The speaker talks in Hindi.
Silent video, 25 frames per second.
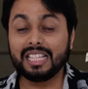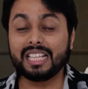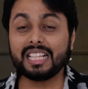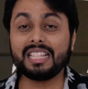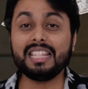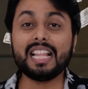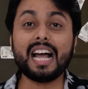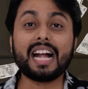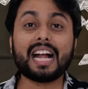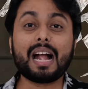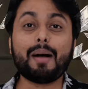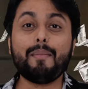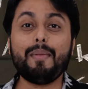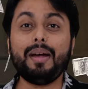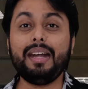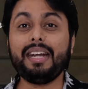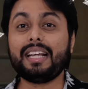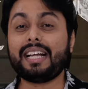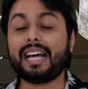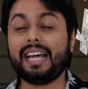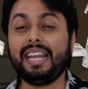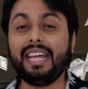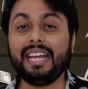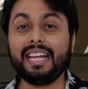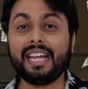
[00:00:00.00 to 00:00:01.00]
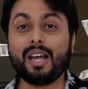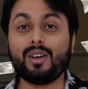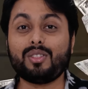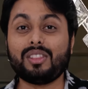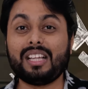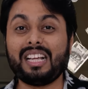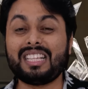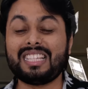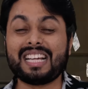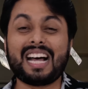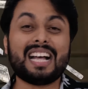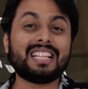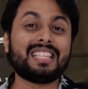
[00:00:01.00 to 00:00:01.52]
जितना कमेंट करेंगे
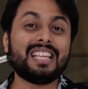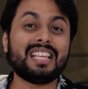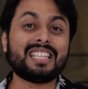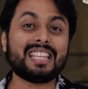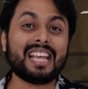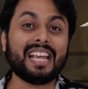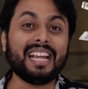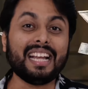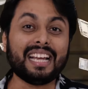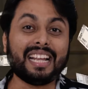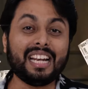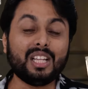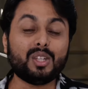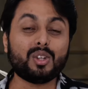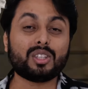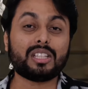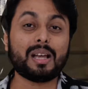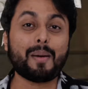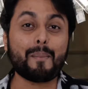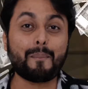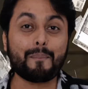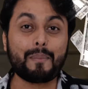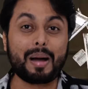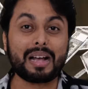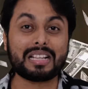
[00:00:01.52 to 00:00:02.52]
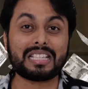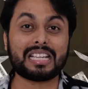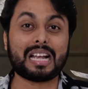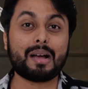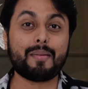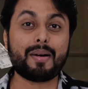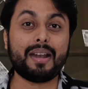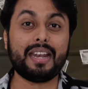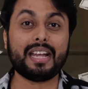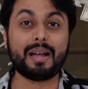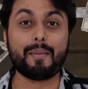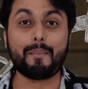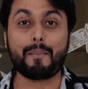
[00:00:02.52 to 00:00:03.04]
उतने चांसेस इंक्रीज होते हैं पैसे
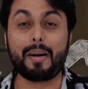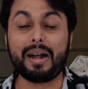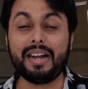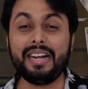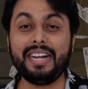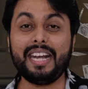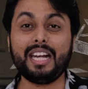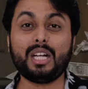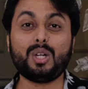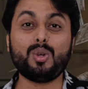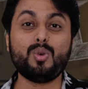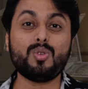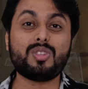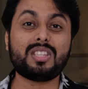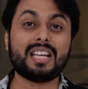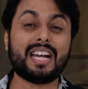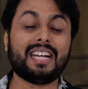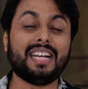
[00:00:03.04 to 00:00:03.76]
कमाने के मंडे टू